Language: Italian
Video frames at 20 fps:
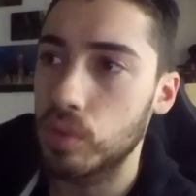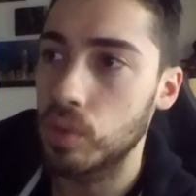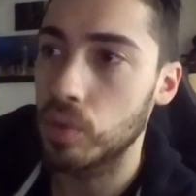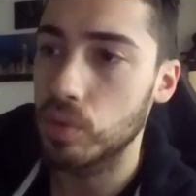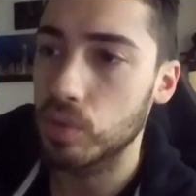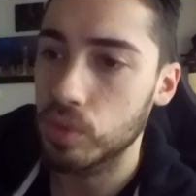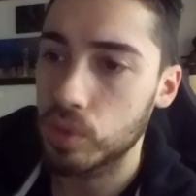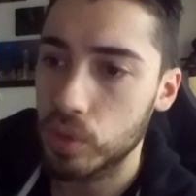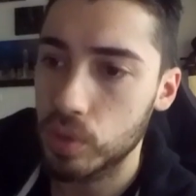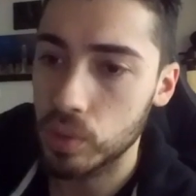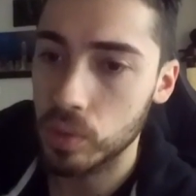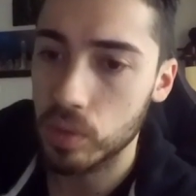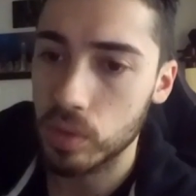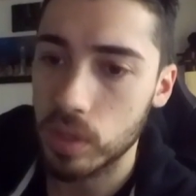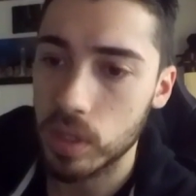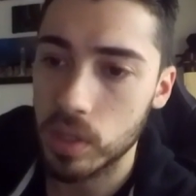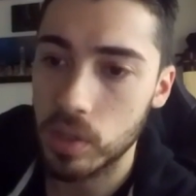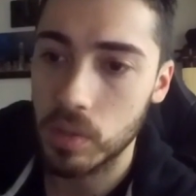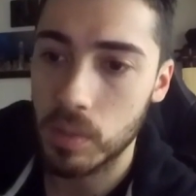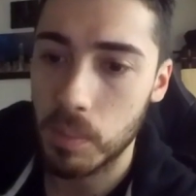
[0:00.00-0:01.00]
conosciuto
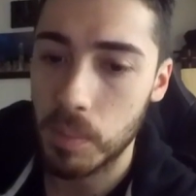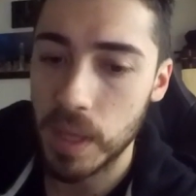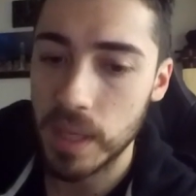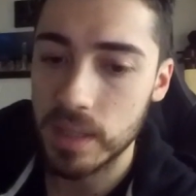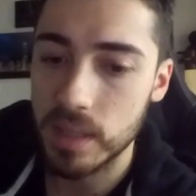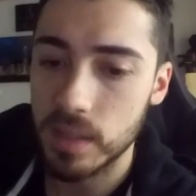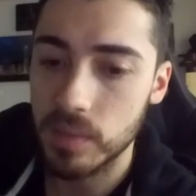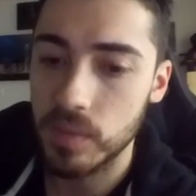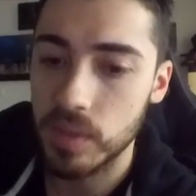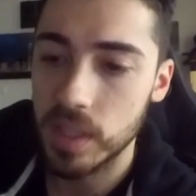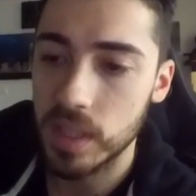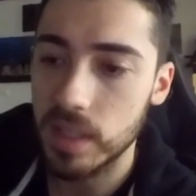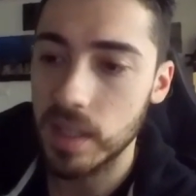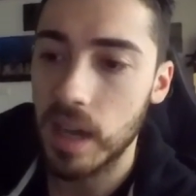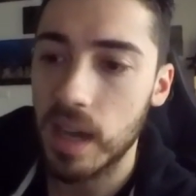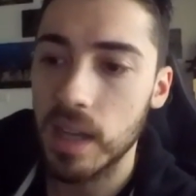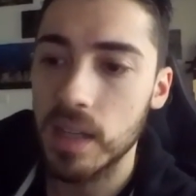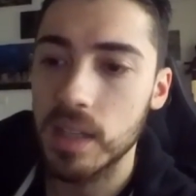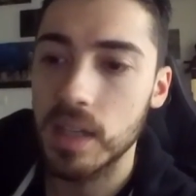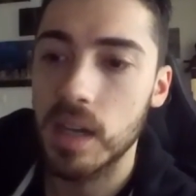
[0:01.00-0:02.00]
del competitive in
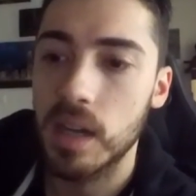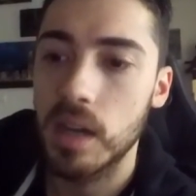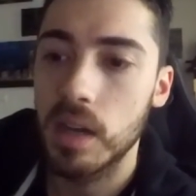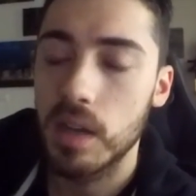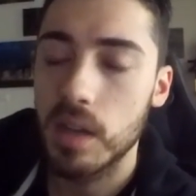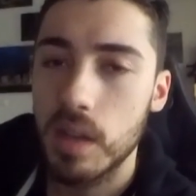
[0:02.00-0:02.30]
Italia,